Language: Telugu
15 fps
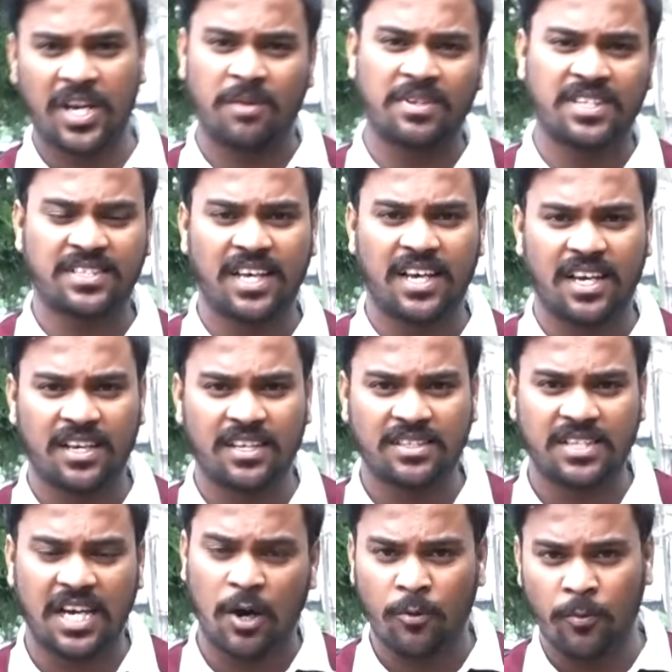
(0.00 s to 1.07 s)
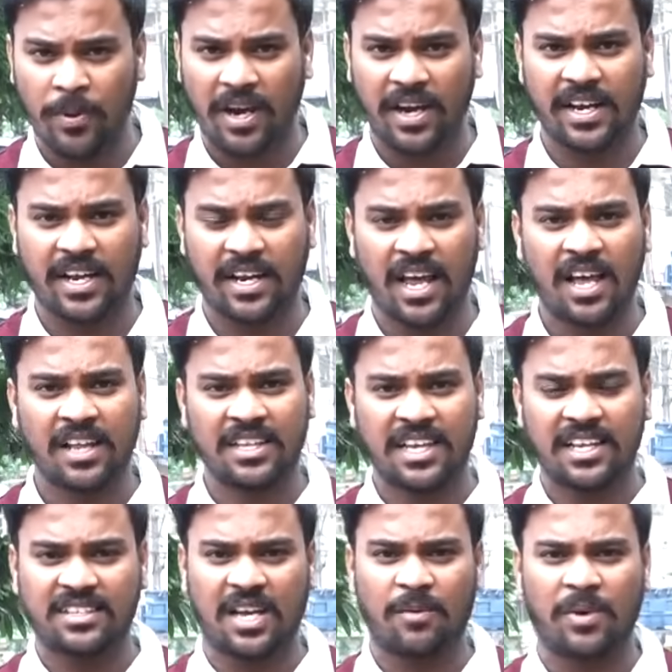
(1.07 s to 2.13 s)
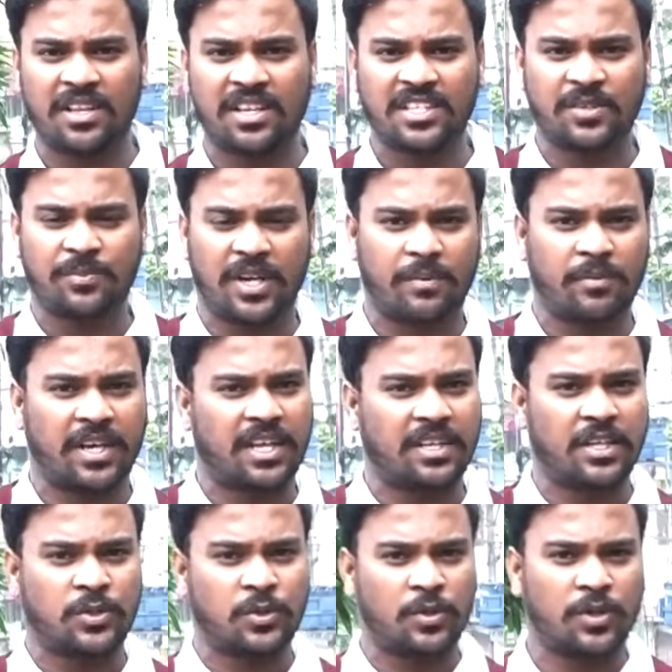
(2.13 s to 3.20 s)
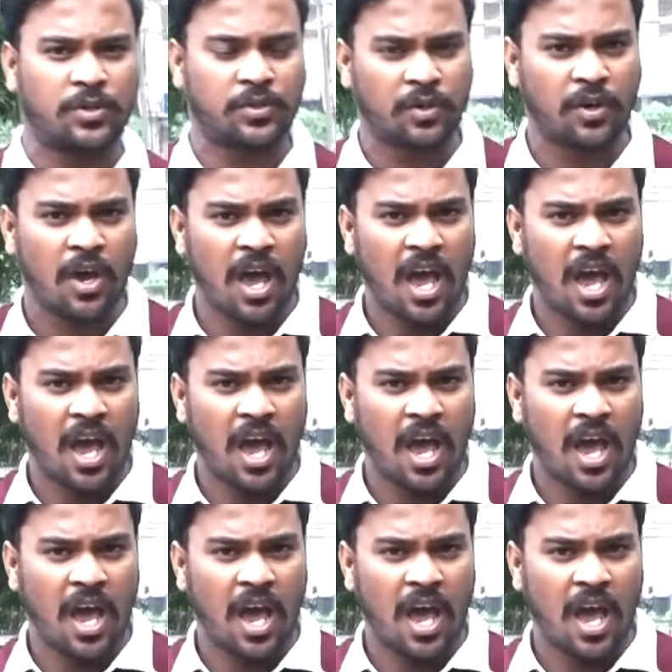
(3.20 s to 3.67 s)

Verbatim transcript: ప్రేమిస్తే చావు పక్కనేనా దీనికి సంబంధించి మనం ఏదైతే చూడవచ్చు